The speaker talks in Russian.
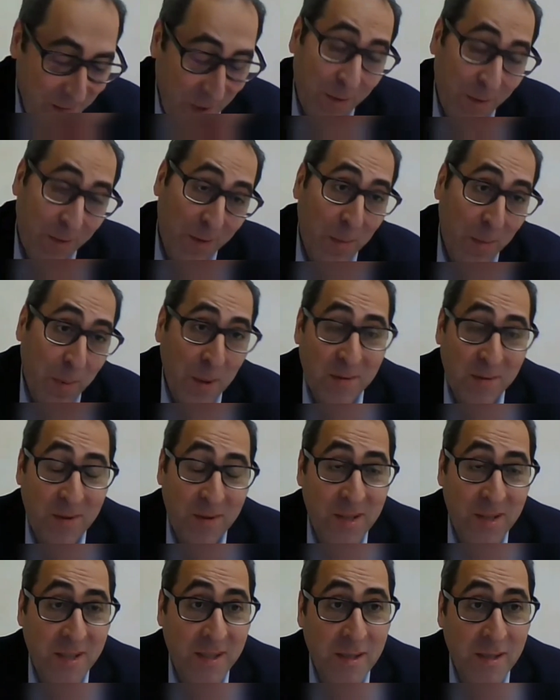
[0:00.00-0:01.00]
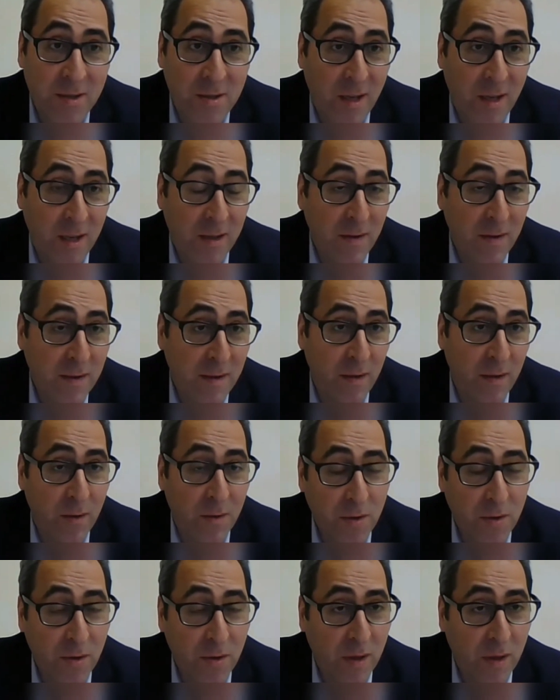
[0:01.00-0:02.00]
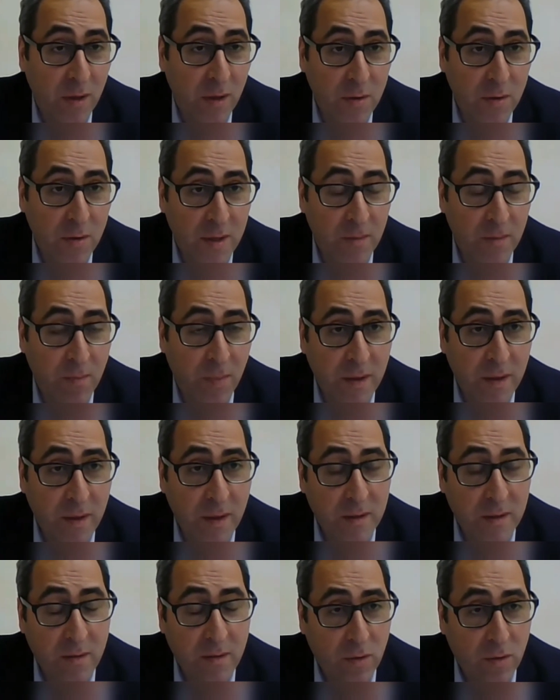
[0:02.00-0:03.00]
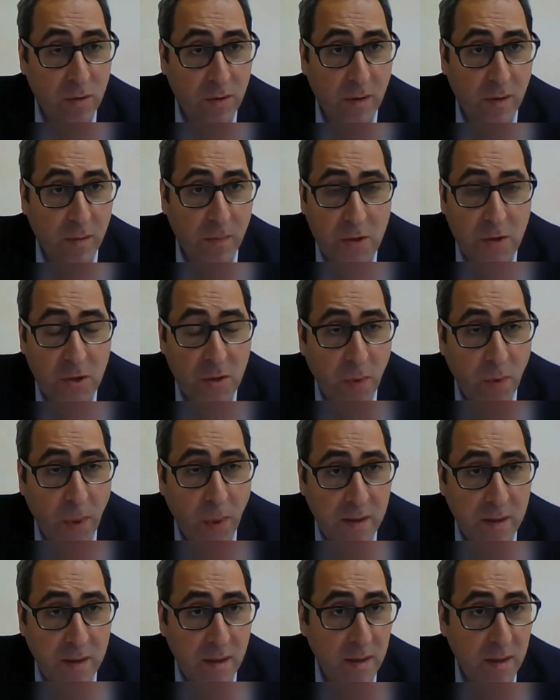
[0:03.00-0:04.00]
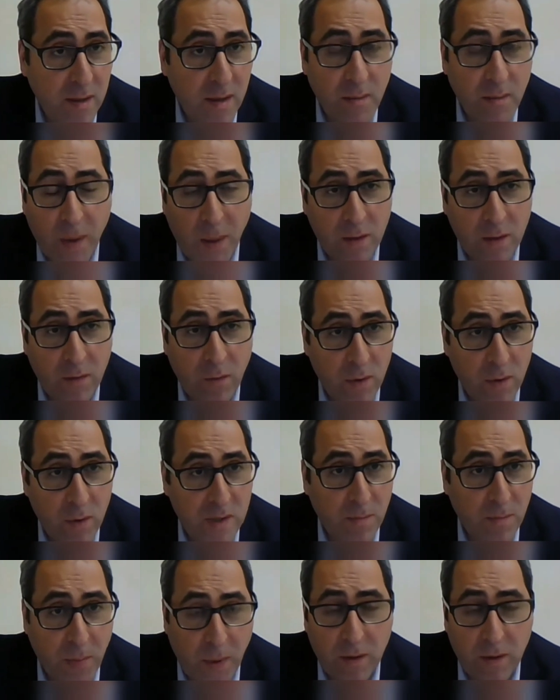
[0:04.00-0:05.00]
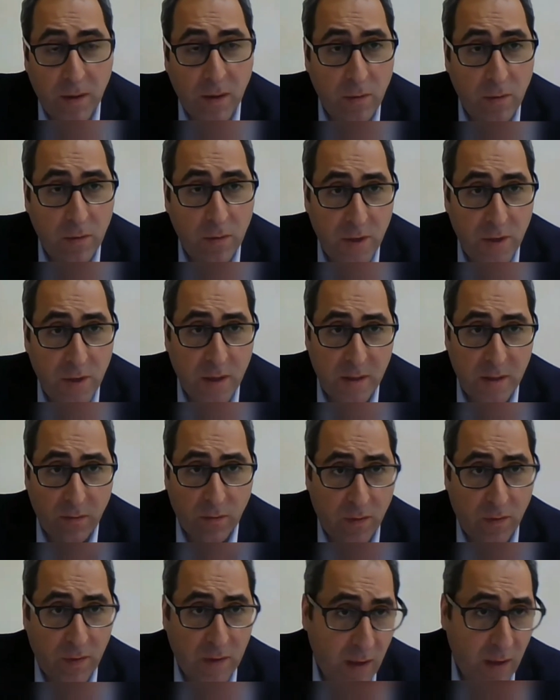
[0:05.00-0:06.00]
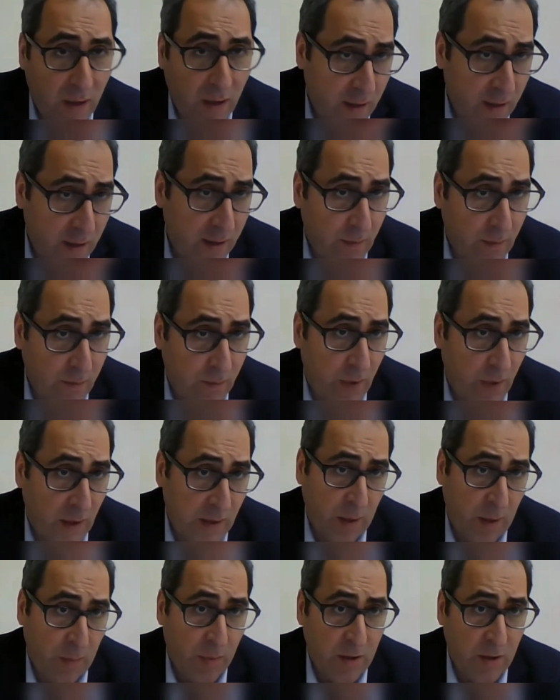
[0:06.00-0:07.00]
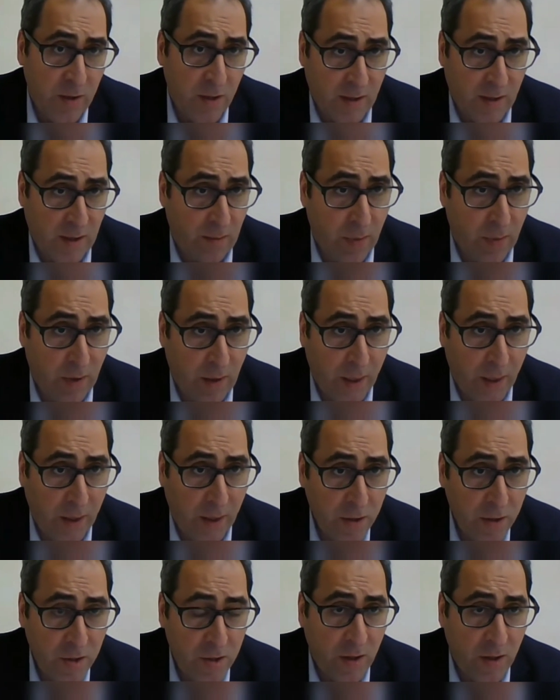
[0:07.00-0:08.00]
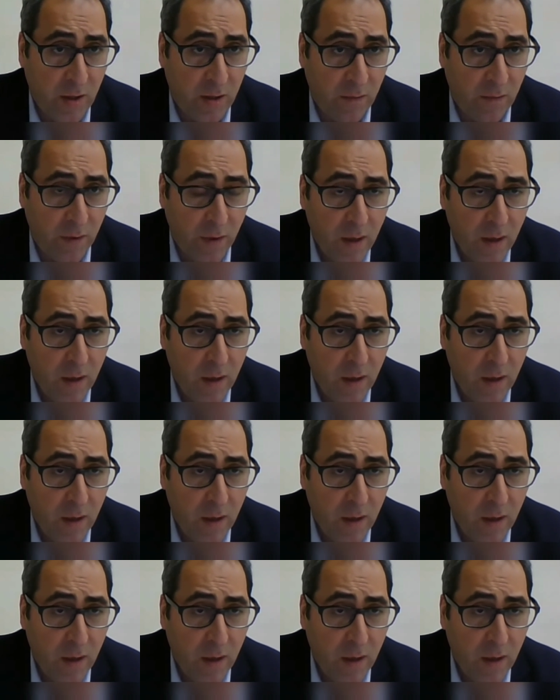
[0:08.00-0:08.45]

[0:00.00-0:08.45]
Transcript: Первый вопрос вы частично ответили, но все-таки хочется понять, вот э, почему российские миротворцы приняли участие вот в этой акции азербайджанских пограничников.